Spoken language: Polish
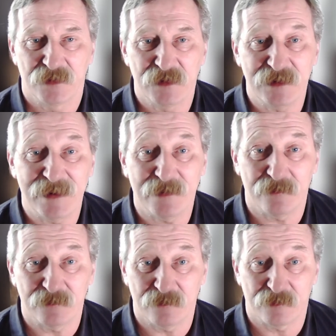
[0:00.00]

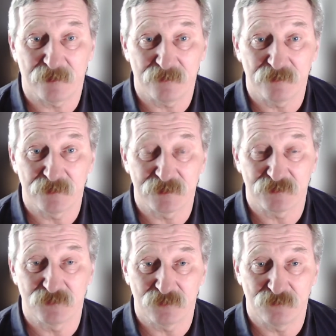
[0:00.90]
Nie
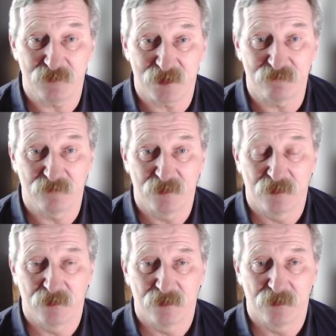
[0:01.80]
rozumiem.
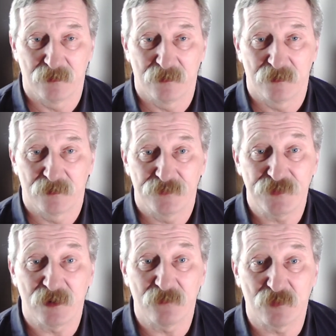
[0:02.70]

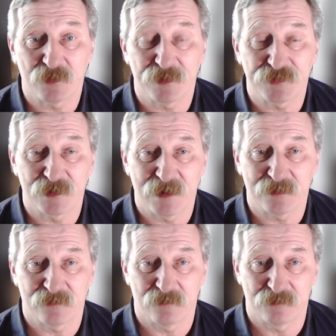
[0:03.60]
Nie mogę się
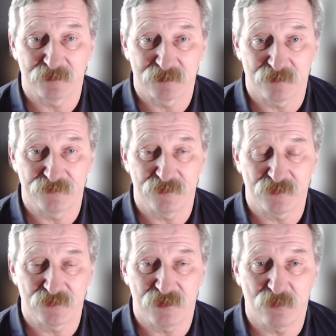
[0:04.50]
na to
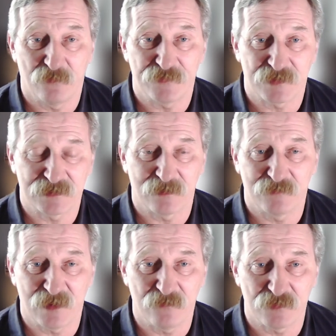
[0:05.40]
zgodzić. Nie mówię, że jestem
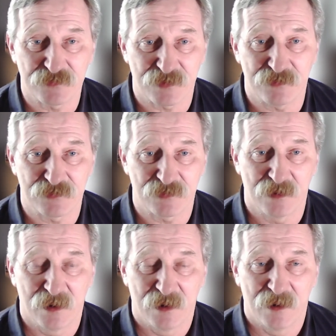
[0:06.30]
najmądrzejszy,
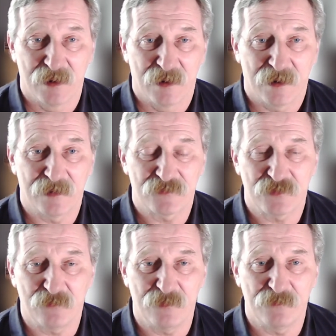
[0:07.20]
ale
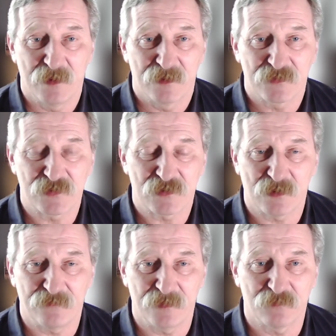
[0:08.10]
chciałbym
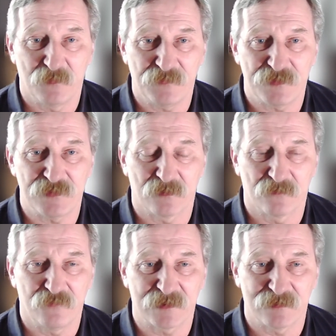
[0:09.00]
rzeczowej odpowiedzi od
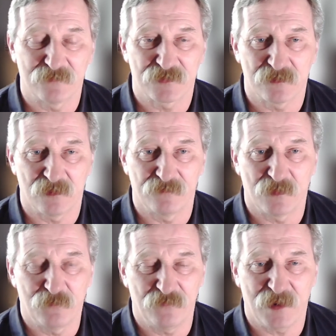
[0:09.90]
władz
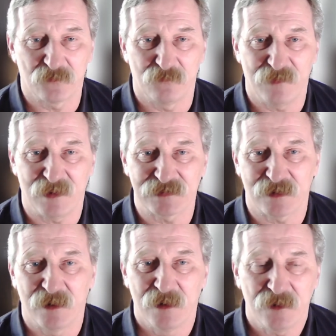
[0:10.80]
samorządowych powiatu,
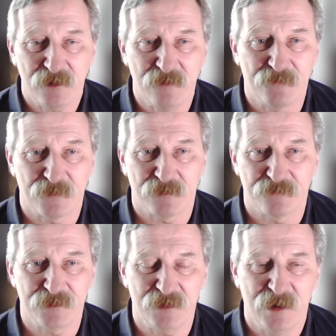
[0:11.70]
miasta i
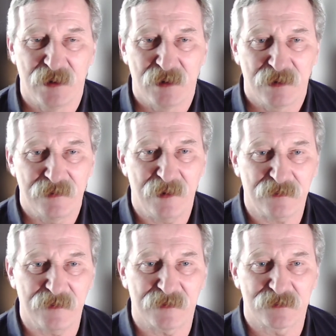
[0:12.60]
wojewody,
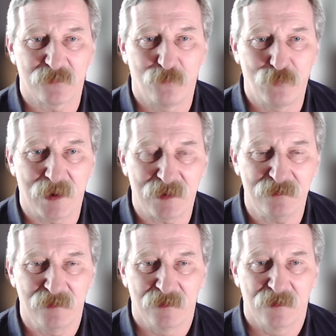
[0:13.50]
jaki jest
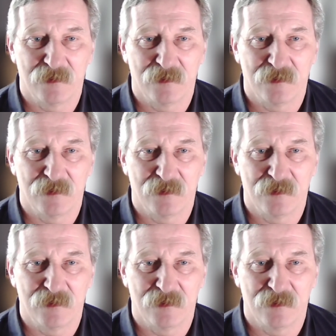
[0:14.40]
plan